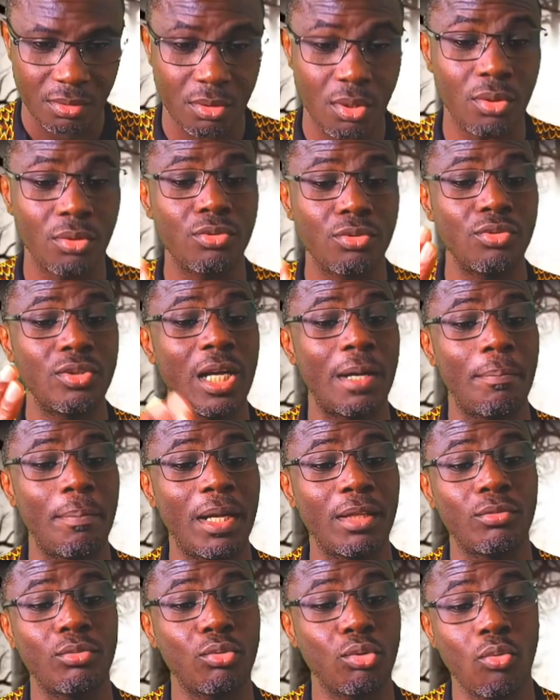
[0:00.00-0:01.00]
Donc tu n'as
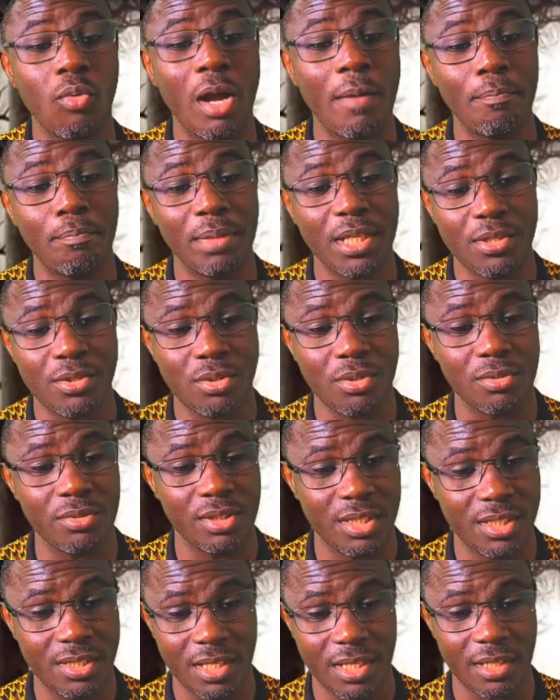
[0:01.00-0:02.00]
pas trois
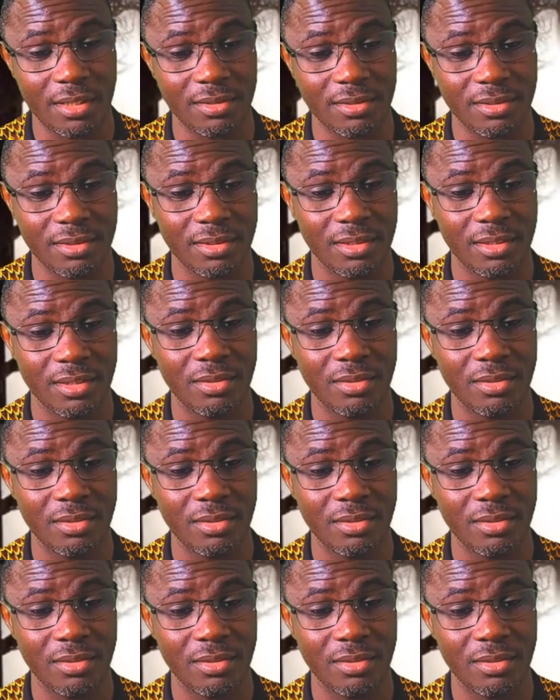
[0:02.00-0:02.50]
personnes distinctes.